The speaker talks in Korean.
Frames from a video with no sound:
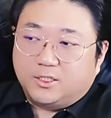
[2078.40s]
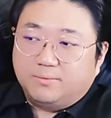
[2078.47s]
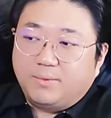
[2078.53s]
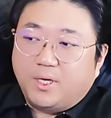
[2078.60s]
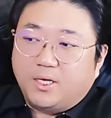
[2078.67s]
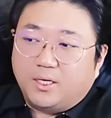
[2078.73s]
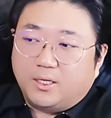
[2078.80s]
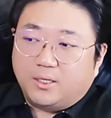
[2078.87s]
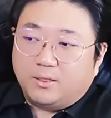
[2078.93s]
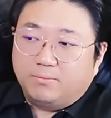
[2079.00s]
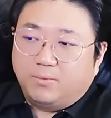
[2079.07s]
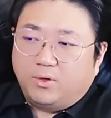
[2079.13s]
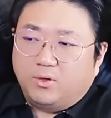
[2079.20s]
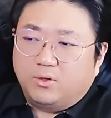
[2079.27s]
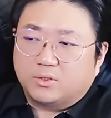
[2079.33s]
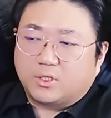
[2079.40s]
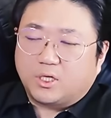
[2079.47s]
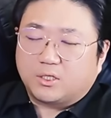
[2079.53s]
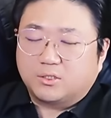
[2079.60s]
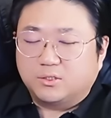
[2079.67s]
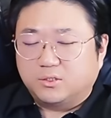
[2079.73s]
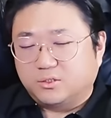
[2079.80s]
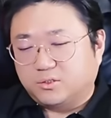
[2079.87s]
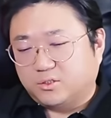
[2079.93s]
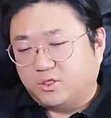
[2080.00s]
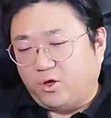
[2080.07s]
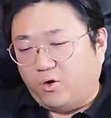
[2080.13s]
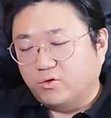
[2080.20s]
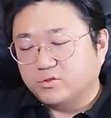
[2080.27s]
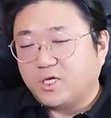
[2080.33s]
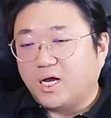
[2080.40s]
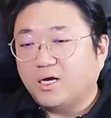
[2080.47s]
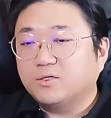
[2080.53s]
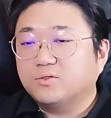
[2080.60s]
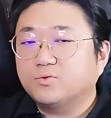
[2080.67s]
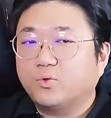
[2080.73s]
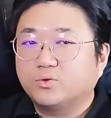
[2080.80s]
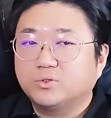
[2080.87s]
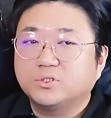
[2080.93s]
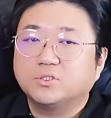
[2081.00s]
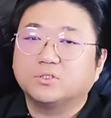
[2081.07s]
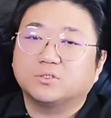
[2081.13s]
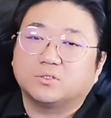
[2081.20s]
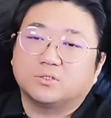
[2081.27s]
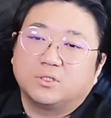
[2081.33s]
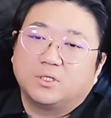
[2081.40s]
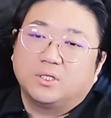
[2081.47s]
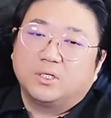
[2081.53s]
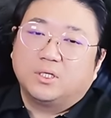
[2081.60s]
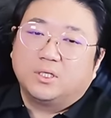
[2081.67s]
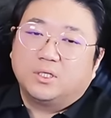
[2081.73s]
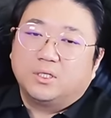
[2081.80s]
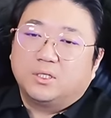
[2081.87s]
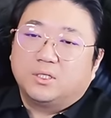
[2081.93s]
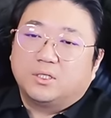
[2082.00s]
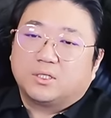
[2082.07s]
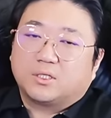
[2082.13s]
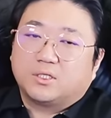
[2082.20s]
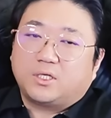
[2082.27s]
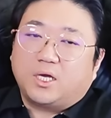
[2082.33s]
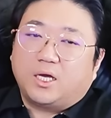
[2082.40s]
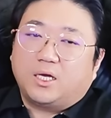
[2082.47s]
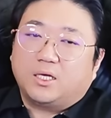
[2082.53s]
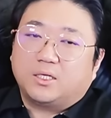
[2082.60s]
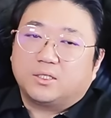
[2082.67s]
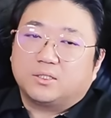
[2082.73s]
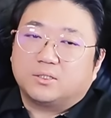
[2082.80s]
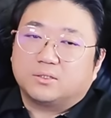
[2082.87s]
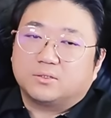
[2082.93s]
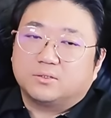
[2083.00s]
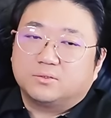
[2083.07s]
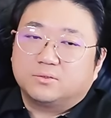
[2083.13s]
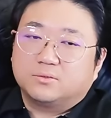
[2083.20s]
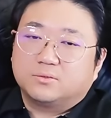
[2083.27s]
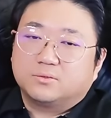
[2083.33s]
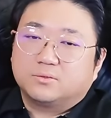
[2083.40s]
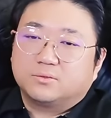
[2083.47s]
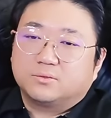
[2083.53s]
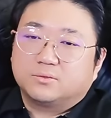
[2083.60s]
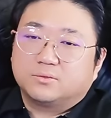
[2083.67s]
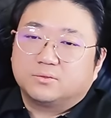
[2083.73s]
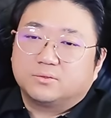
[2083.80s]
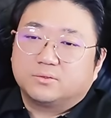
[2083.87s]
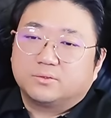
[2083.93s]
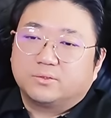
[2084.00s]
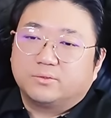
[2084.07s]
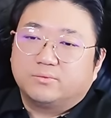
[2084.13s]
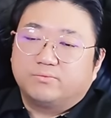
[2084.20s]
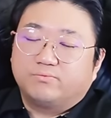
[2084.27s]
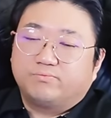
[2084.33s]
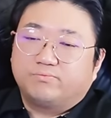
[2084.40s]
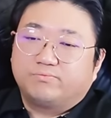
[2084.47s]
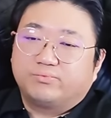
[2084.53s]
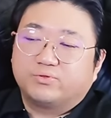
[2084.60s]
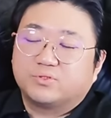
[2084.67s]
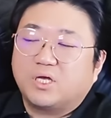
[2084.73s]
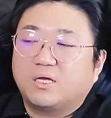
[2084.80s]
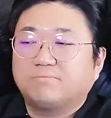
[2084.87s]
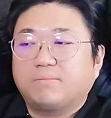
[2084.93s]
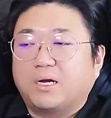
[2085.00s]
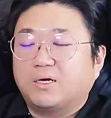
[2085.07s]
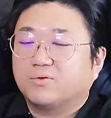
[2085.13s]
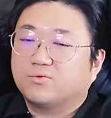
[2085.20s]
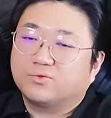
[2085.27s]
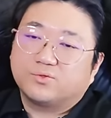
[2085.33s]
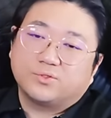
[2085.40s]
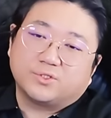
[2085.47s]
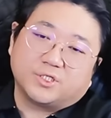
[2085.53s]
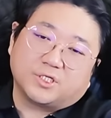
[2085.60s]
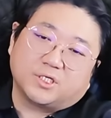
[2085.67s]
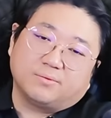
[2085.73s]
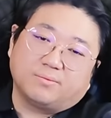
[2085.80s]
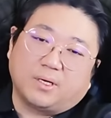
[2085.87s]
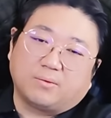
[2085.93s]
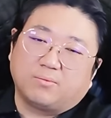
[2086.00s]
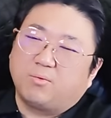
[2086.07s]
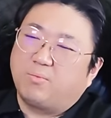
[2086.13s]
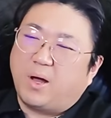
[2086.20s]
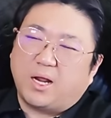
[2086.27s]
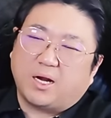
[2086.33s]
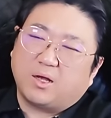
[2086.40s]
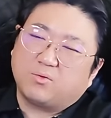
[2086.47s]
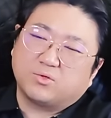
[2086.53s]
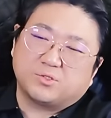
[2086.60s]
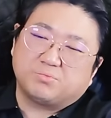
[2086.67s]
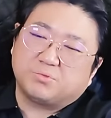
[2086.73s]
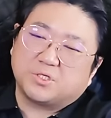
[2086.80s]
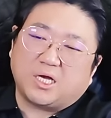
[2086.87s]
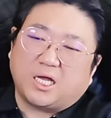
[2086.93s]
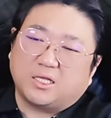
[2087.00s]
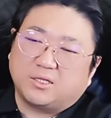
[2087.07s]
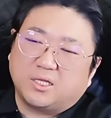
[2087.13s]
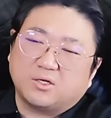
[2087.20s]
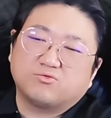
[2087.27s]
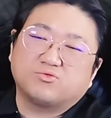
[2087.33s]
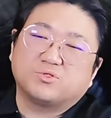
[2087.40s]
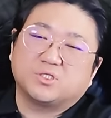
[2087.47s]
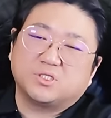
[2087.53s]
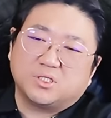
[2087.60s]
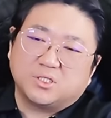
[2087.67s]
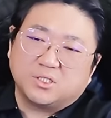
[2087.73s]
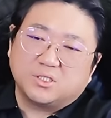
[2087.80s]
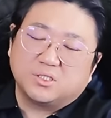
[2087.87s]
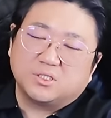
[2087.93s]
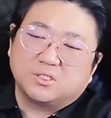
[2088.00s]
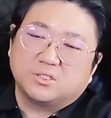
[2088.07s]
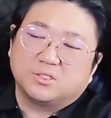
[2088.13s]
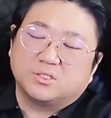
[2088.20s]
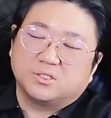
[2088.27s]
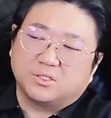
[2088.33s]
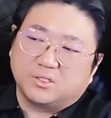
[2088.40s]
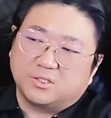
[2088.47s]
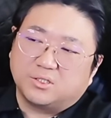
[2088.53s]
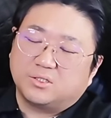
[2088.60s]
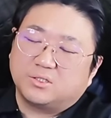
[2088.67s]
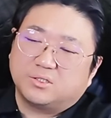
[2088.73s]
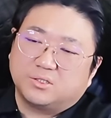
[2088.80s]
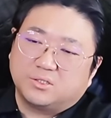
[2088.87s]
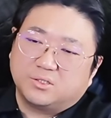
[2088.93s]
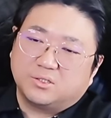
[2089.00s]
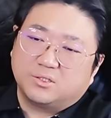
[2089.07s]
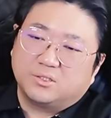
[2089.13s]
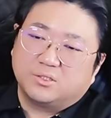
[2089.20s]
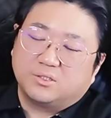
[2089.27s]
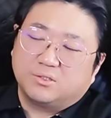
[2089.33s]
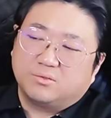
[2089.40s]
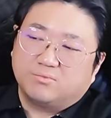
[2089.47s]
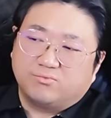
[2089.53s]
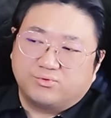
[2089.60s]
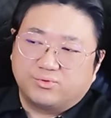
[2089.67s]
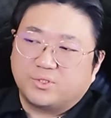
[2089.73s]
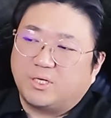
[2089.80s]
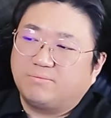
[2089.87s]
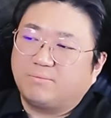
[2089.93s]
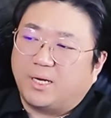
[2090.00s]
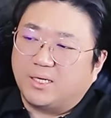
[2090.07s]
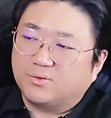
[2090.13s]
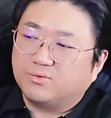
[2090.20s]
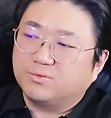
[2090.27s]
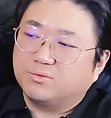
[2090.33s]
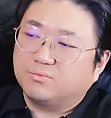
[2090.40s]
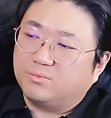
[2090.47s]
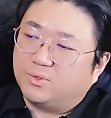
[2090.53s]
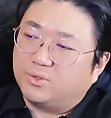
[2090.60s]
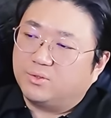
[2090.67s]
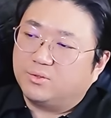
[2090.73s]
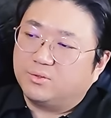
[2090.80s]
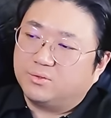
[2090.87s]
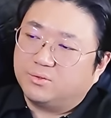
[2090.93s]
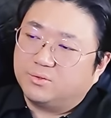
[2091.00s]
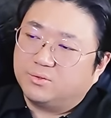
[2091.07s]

김해 뭐 그러니까 그 경상도는 그냥 부산 말고 솔직히 막 뭐 말하고 싶지가 않네 굳이 예. 부산 말고는 뭐